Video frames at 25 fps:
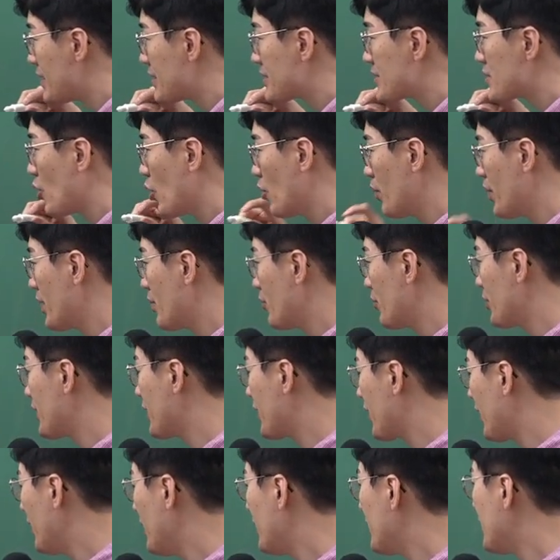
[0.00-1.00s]
자 5번에
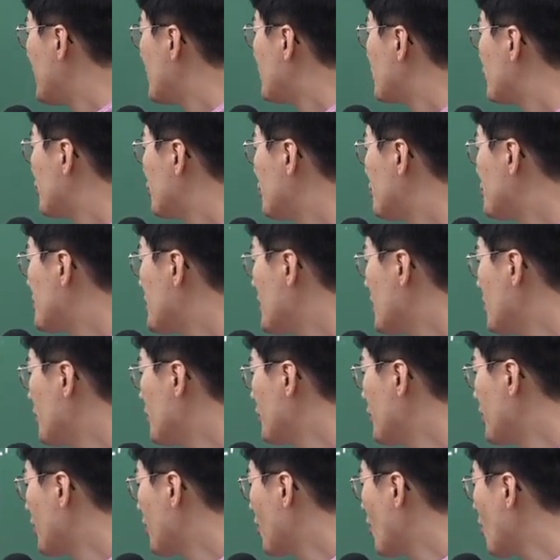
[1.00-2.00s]
보니까 부채
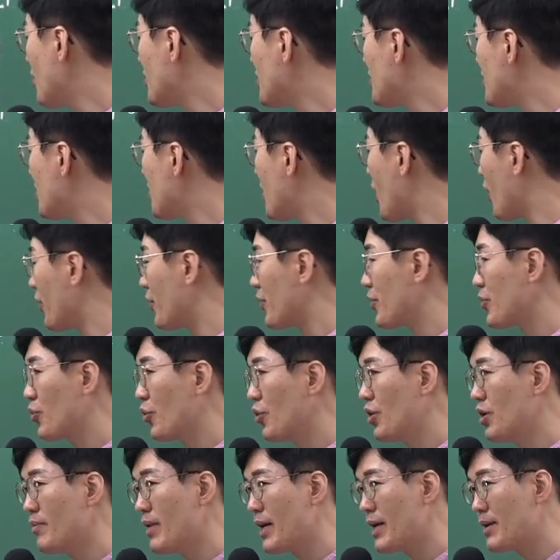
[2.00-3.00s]
비율이 커지면
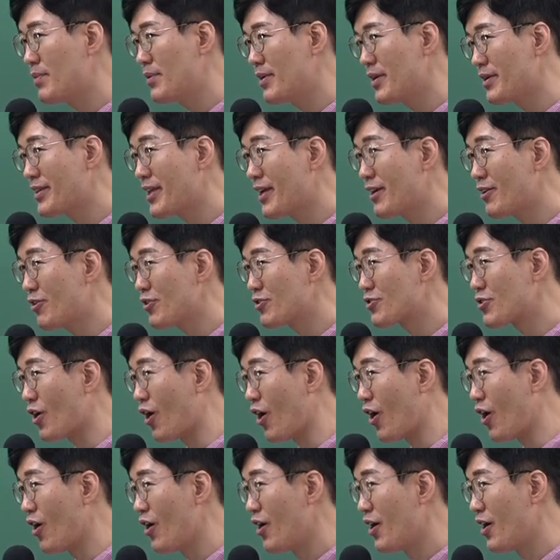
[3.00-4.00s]
돈을 많이 빌렸다는
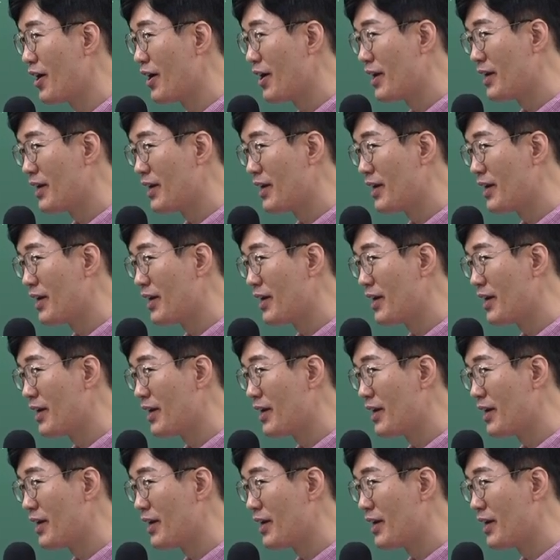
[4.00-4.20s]
거죠